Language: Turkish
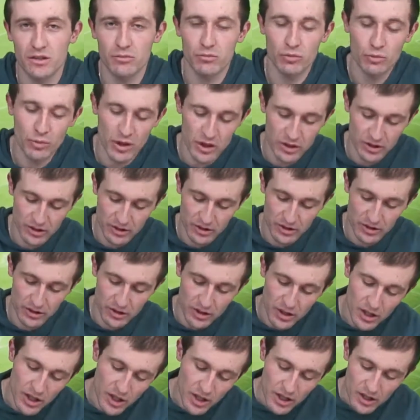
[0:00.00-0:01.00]
bu maçları
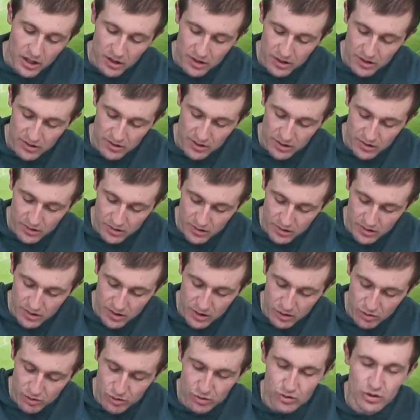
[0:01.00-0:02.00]

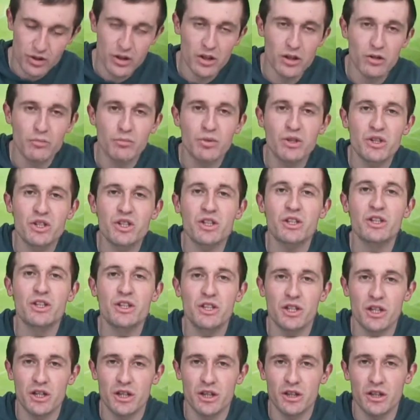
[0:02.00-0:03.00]
kazandıktan sonra bir
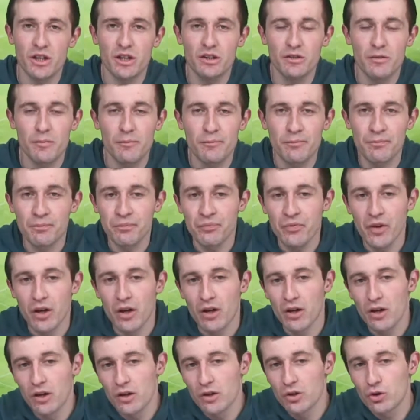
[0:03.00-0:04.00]
çıkış yakalar.
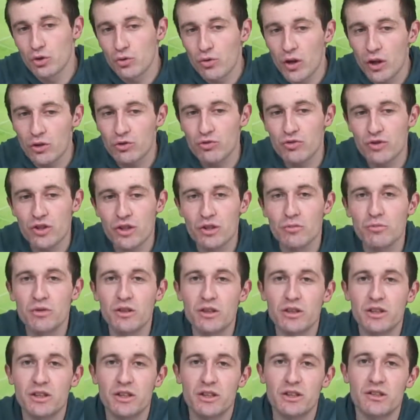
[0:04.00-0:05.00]
Juventus takımı
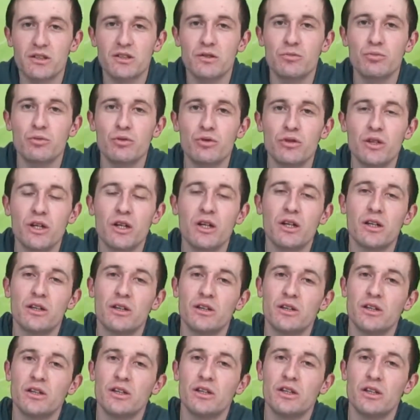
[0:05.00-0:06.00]
da açıkçası
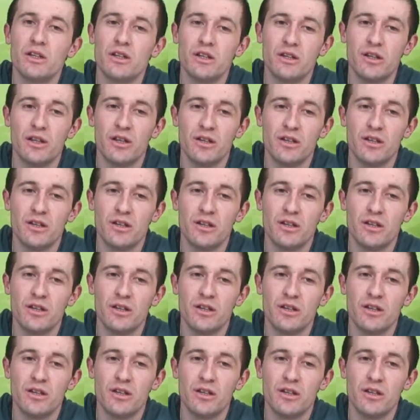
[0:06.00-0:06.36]
burada e,